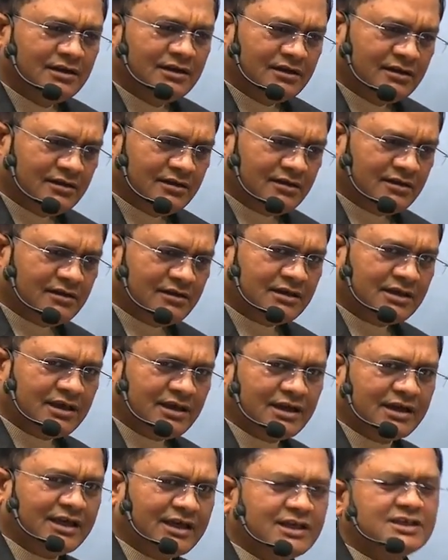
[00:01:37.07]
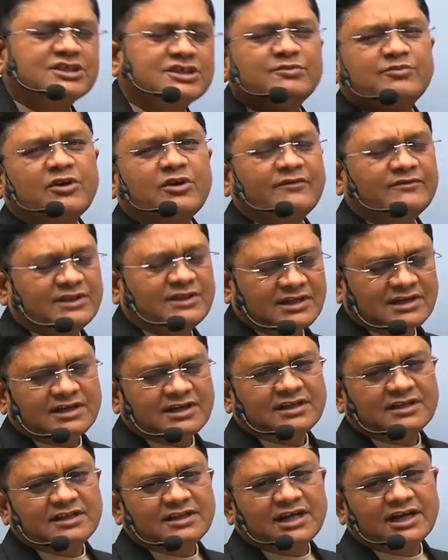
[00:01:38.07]
के अगेंस्ट प्रोविज़न
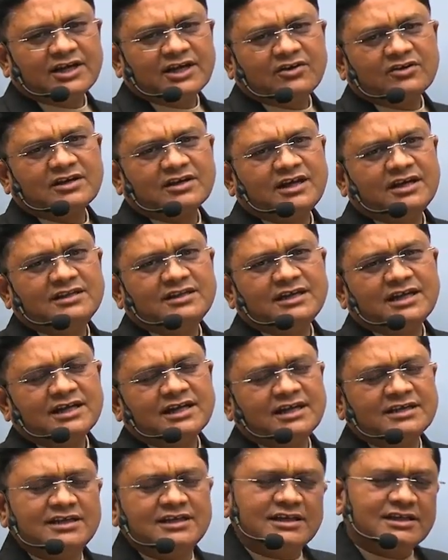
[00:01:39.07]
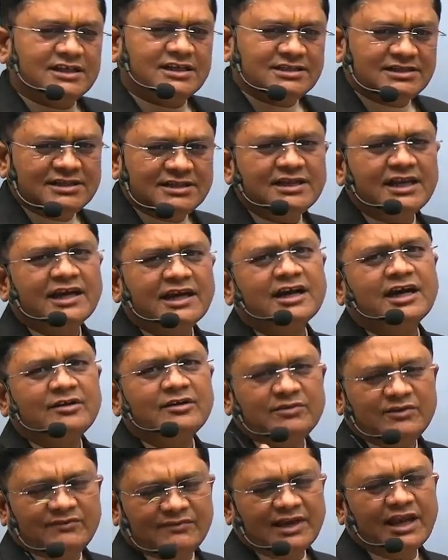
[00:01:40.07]
कर दिया गया और कह दिया गया कि अंग्रेजी ही रहेगा
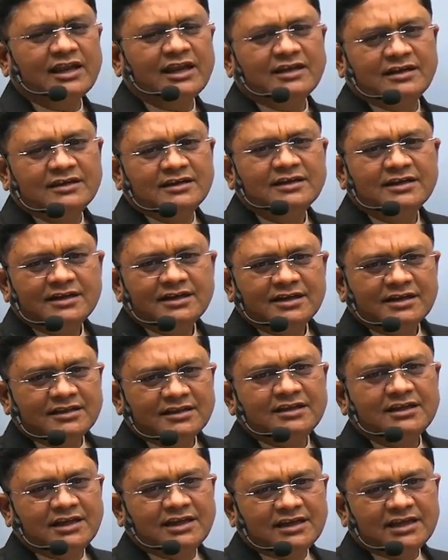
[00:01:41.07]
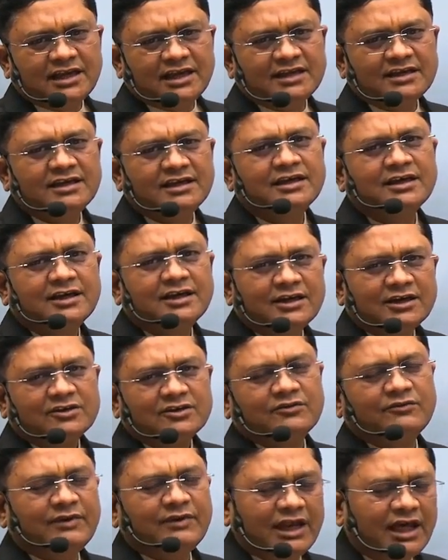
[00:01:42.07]
अभी फ़िलहाल हिंदी नहीं रहेगी
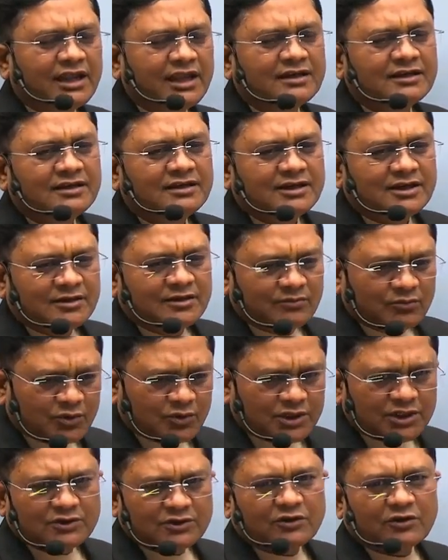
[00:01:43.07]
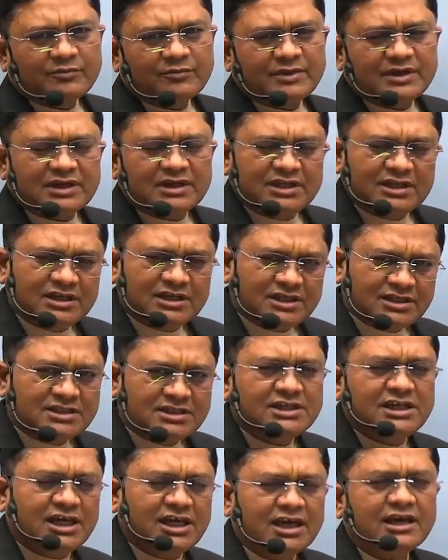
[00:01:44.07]
तो फिलहाल मोटे तौर पर इंग्लिश
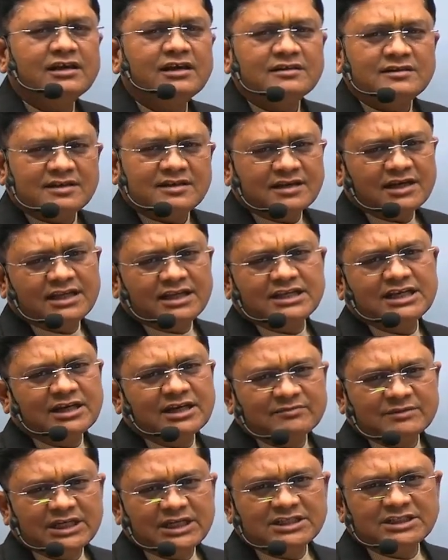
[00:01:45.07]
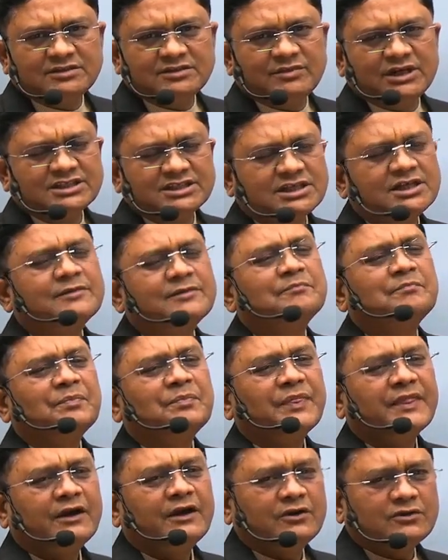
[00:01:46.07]
ही है सरकारी कामकाज की भाषा
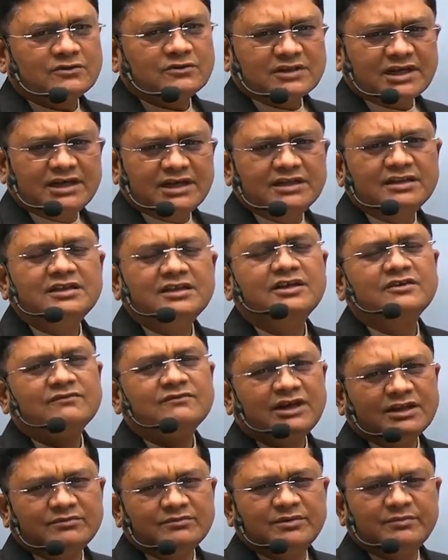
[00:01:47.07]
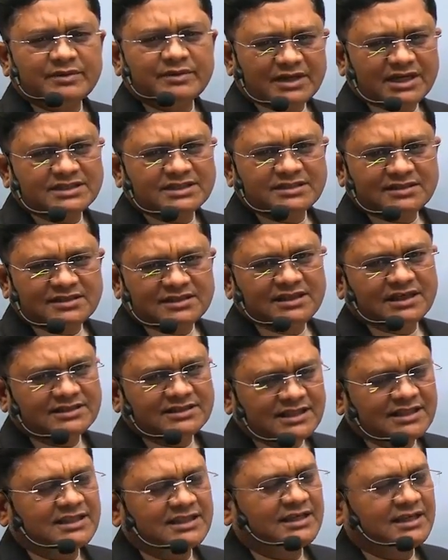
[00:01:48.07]
और उसका हिंदी अनुवाद भी प्रकाशित किया
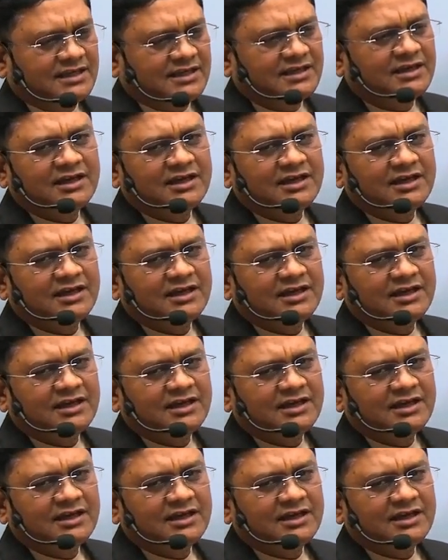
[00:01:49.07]
जाता है